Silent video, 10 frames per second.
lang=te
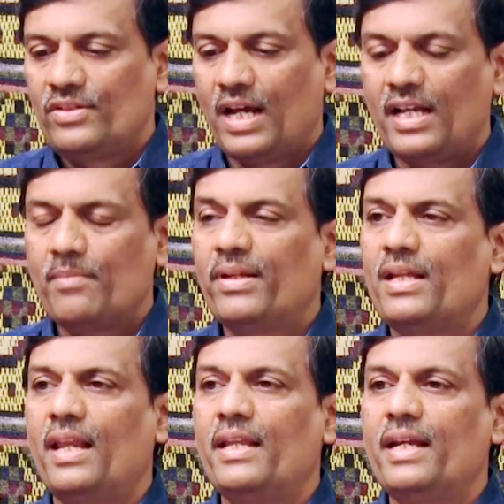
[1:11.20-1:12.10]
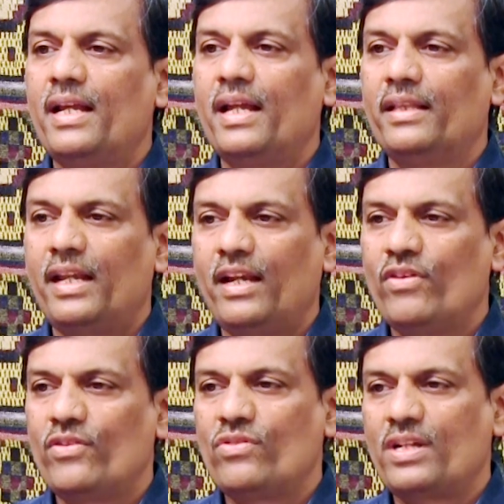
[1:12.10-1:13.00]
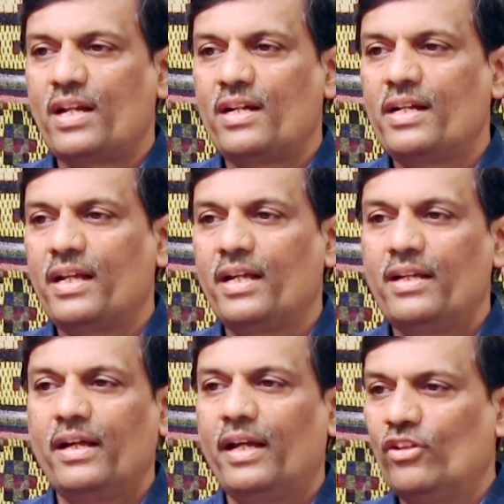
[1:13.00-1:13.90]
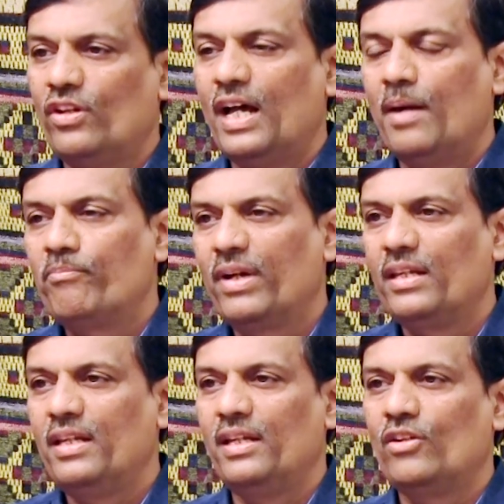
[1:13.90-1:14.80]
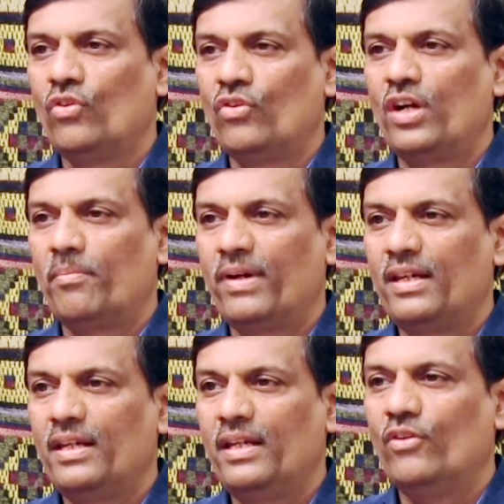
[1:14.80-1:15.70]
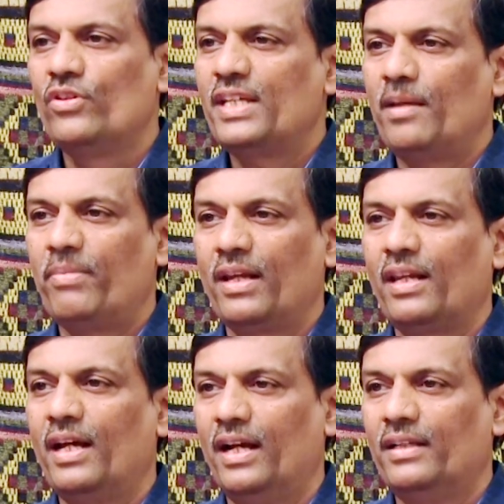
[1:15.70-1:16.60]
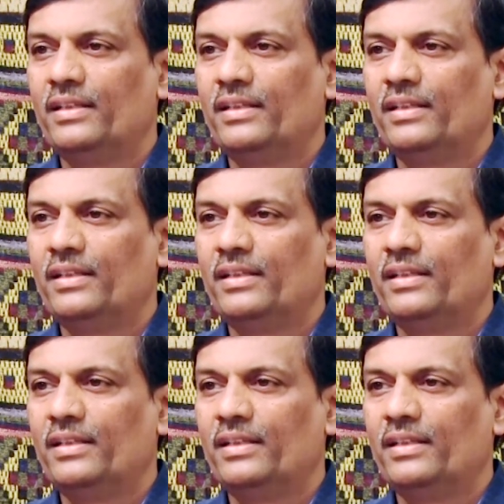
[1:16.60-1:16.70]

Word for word: జానపదాలు అనగానే అందరూ ఏమనుకుంటారంటే ఏదో నాంపల్లి కుక్కడపల్లి ఉసేపిల్ల